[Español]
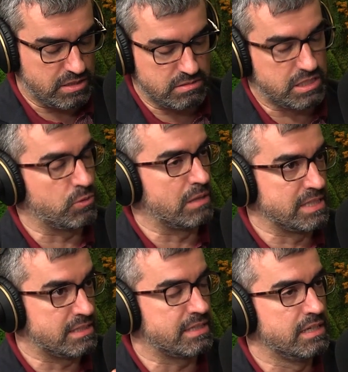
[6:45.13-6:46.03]

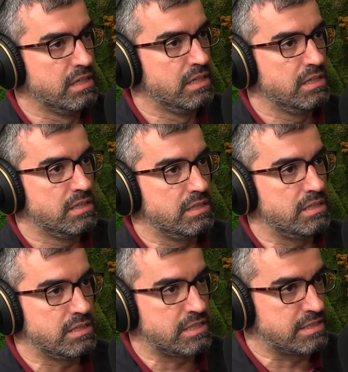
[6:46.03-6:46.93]
Seguramente
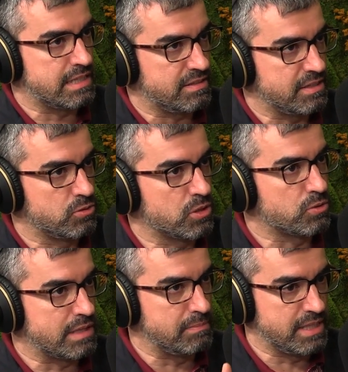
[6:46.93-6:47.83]
eh, se está haciendo eco
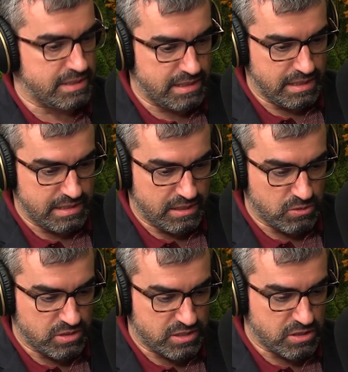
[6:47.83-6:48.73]
también del,
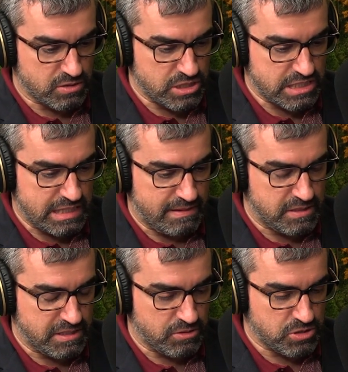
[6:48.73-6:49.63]
contexto que nos,
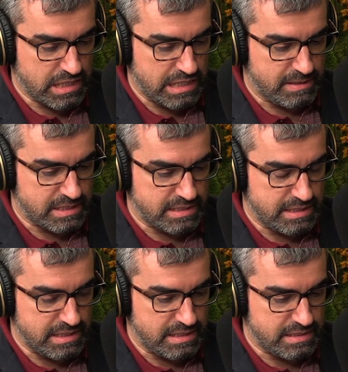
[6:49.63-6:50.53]
que nos acabas
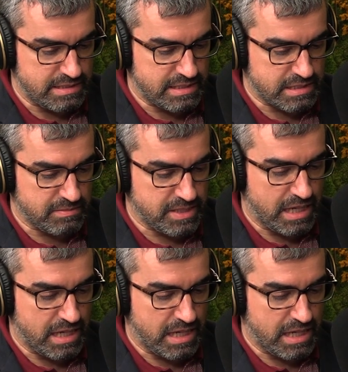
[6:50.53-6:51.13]
de, describir.